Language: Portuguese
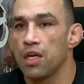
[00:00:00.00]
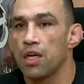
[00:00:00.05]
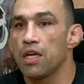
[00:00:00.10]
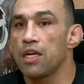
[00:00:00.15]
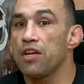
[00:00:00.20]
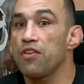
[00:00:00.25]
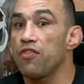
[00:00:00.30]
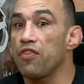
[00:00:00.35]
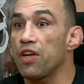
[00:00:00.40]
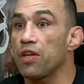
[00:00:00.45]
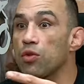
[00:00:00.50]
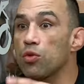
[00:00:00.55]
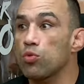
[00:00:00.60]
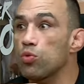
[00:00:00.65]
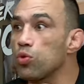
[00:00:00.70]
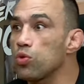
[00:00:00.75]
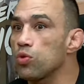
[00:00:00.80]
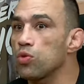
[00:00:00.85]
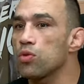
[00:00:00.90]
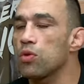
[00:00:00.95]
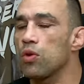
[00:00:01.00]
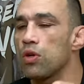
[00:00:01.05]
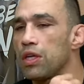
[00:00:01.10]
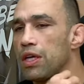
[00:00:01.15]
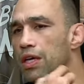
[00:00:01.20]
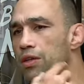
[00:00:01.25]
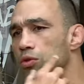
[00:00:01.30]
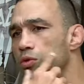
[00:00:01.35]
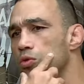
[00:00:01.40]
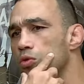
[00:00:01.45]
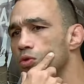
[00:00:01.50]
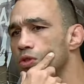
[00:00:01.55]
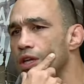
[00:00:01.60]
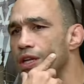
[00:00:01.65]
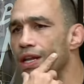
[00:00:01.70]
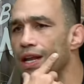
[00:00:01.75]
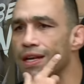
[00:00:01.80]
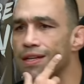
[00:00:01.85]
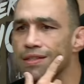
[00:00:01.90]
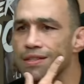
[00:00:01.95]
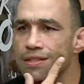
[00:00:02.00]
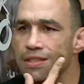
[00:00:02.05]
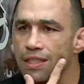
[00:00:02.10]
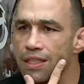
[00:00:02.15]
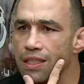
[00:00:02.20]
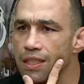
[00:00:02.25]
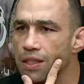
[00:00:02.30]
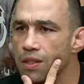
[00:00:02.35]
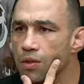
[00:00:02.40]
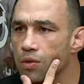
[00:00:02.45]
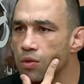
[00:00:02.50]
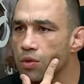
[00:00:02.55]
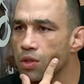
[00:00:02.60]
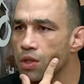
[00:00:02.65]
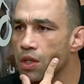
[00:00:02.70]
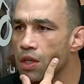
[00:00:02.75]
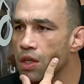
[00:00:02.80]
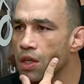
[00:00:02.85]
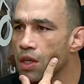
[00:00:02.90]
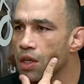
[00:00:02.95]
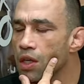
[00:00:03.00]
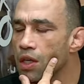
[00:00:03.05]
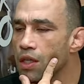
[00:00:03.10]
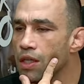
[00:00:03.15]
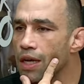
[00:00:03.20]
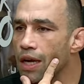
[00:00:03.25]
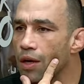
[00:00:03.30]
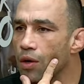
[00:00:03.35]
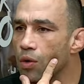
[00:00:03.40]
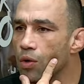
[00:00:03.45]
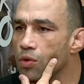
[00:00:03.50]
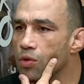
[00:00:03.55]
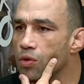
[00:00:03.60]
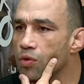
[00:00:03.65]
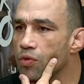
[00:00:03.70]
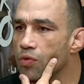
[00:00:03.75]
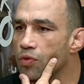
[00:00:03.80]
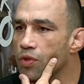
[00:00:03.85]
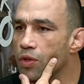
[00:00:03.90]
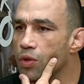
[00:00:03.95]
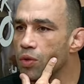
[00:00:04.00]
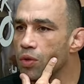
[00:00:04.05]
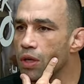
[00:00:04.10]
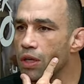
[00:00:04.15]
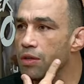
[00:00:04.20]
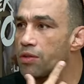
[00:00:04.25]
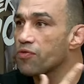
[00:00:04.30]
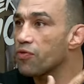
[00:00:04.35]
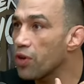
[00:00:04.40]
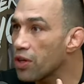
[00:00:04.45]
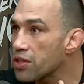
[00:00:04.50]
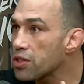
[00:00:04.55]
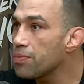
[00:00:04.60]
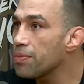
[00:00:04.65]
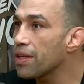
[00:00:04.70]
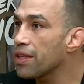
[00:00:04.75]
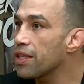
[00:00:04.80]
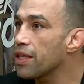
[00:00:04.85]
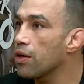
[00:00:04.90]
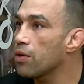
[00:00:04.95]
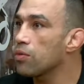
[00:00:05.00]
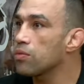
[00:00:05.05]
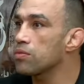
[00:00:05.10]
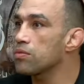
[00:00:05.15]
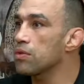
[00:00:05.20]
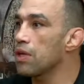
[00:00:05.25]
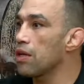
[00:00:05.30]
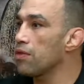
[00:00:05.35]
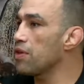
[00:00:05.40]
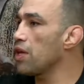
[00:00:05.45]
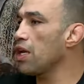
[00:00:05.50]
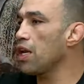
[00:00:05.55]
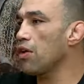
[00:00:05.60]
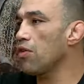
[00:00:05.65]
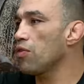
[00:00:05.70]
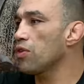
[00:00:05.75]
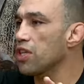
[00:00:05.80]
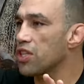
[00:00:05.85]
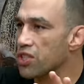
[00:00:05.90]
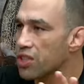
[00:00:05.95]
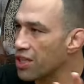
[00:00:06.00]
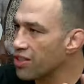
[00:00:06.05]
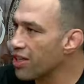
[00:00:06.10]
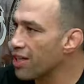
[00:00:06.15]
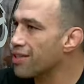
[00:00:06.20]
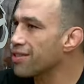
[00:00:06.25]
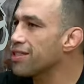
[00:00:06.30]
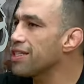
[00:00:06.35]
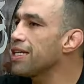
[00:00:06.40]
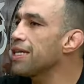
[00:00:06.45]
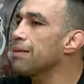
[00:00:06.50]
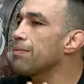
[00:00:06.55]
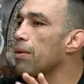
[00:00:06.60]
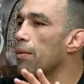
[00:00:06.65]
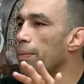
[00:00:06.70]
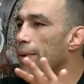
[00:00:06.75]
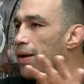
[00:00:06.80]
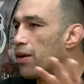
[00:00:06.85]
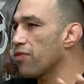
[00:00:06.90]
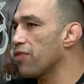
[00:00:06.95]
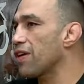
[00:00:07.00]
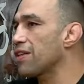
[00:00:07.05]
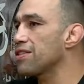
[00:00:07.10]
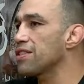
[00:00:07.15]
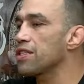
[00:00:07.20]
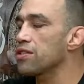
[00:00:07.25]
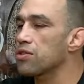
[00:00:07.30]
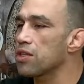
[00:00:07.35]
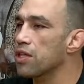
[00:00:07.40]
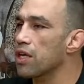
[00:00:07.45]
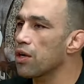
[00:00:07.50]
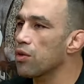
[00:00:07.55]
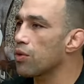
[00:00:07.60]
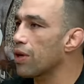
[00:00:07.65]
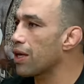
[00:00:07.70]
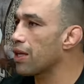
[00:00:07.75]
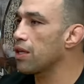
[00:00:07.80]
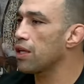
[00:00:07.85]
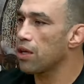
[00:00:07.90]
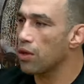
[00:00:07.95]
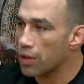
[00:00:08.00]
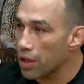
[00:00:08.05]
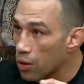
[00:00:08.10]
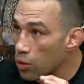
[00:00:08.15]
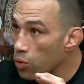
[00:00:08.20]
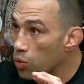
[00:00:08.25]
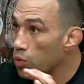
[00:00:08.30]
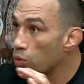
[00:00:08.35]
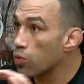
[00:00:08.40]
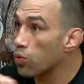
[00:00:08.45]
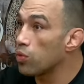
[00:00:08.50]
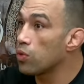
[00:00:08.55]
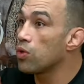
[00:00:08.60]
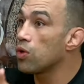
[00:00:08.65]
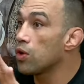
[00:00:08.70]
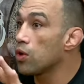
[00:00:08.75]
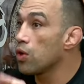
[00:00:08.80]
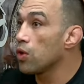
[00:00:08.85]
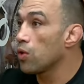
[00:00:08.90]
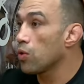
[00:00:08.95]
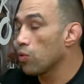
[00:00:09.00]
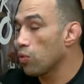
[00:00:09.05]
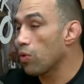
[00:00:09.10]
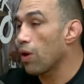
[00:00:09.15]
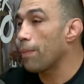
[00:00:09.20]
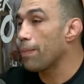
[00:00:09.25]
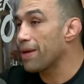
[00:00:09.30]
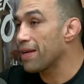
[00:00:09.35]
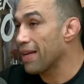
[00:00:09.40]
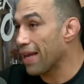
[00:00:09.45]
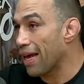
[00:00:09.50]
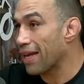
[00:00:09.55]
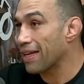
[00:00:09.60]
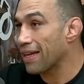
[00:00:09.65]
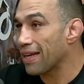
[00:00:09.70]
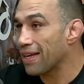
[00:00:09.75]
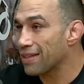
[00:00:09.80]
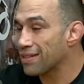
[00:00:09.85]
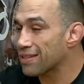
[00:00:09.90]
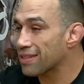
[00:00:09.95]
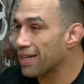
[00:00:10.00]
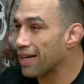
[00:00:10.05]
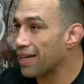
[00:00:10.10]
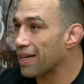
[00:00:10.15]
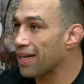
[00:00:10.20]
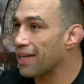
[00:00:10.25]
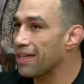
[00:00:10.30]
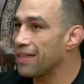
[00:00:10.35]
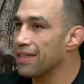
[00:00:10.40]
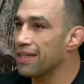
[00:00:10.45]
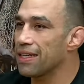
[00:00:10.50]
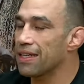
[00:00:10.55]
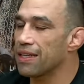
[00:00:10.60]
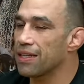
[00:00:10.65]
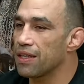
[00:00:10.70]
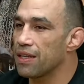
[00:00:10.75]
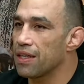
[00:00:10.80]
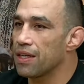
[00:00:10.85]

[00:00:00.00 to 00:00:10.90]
E vendo tudo, olhando tudo, analisando. E aí, quando viu, ele foi e se meteu. Ele, não, não, deixa, deixa assim, papai não faz isso. Aqui. O cara, não, não. Daí o, o Abner, que é esse cara aí, né?